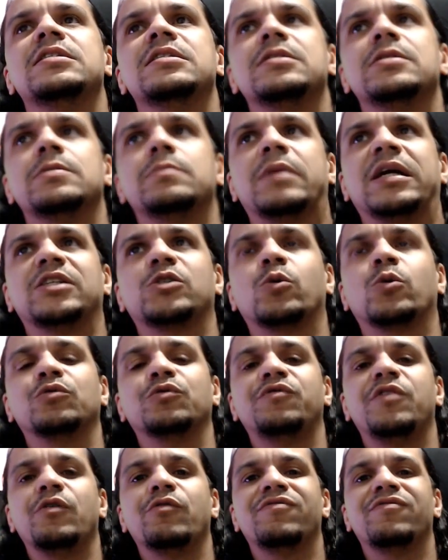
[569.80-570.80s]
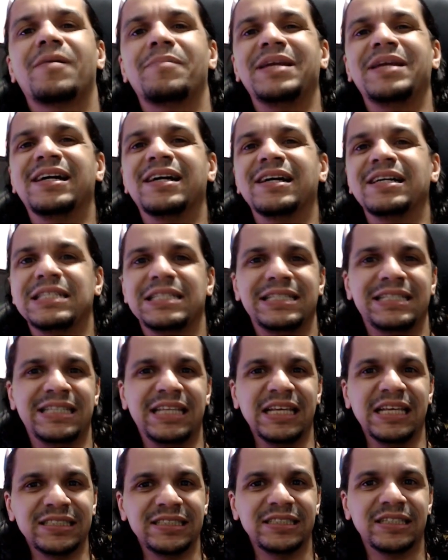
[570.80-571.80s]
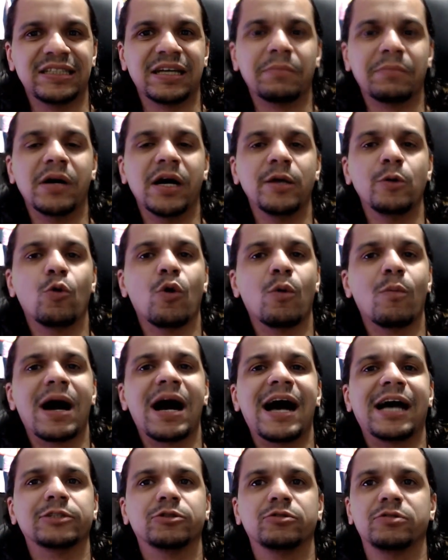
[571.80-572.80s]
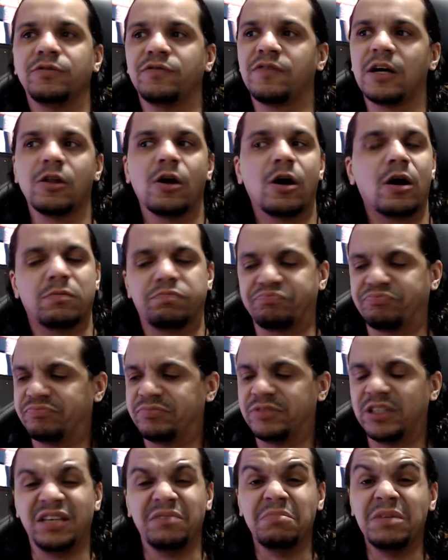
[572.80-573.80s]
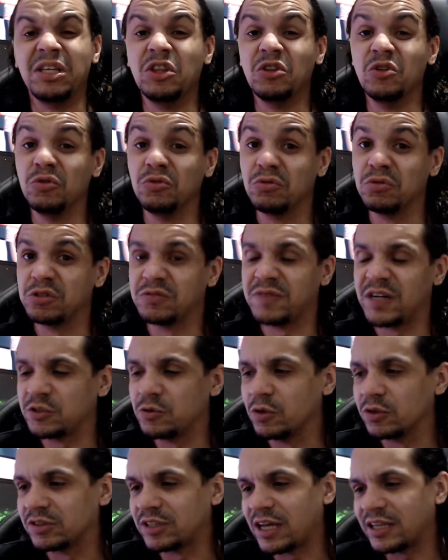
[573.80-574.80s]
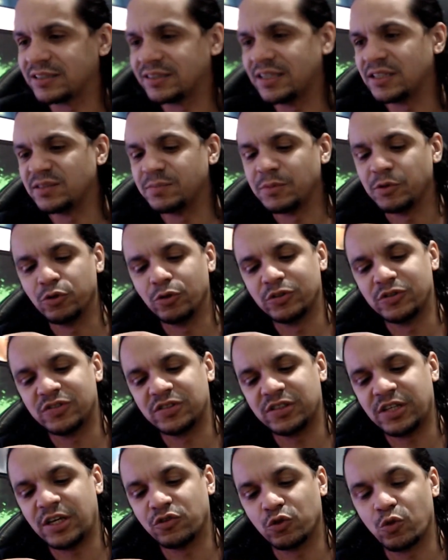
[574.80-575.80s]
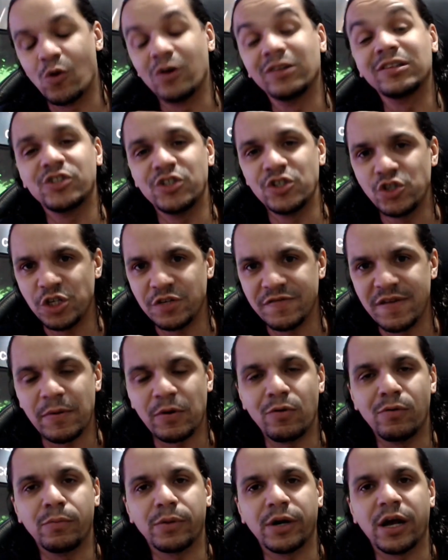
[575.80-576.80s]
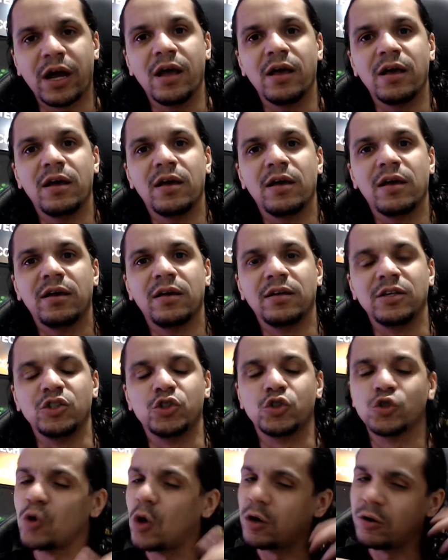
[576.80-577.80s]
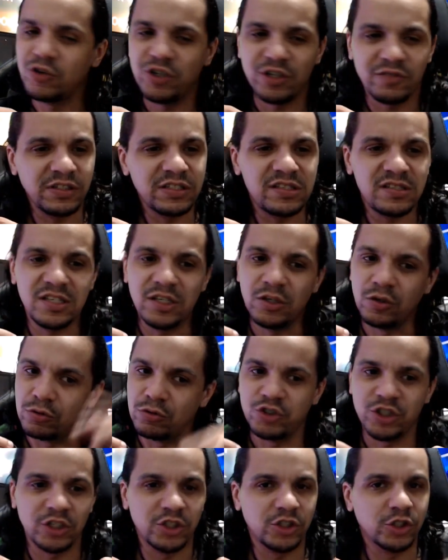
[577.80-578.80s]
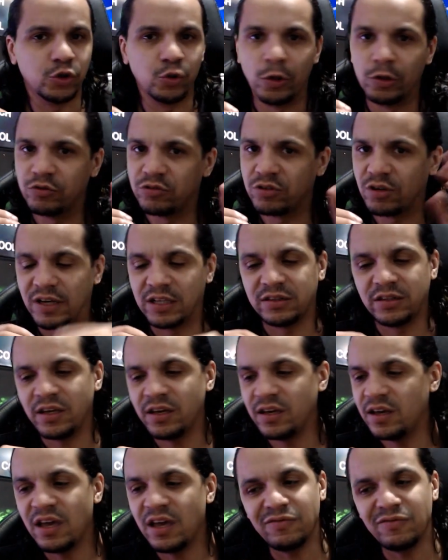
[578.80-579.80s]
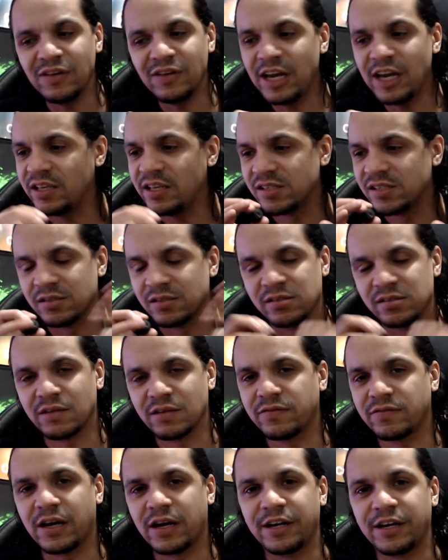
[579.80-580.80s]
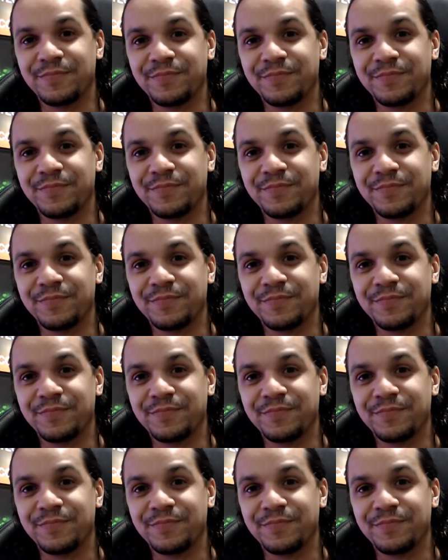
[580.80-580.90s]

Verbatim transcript: Mas quando vem um fabricante desse tamanho como a Asus e fala, ó, em minutos vai esgotar 6.800 quando a gente tiver para comprar. E só no dia 25, no dia 18 só vai ter referência, Safari.